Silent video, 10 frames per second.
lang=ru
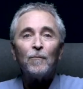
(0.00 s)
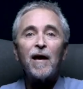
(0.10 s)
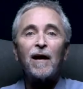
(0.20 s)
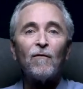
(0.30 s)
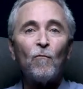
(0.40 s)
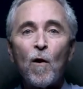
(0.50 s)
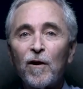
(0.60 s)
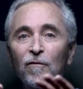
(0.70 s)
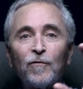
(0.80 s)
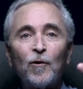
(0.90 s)
У
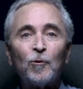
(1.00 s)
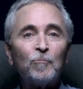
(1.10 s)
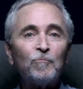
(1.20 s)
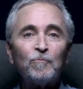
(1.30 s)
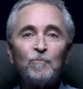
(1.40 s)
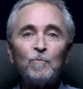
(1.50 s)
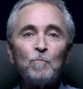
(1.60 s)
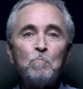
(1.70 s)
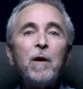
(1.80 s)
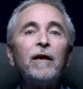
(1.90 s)
нас был прекрасный
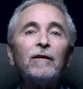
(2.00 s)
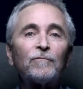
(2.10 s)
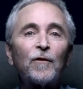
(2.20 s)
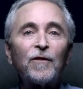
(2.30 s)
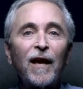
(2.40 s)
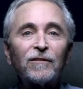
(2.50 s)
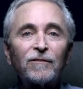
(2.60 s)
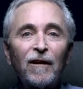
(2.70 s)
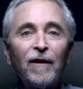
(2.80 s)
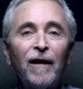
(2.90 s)
обед на День
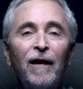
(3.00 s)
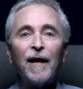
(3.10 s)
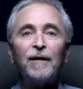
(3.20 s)
Благодарения.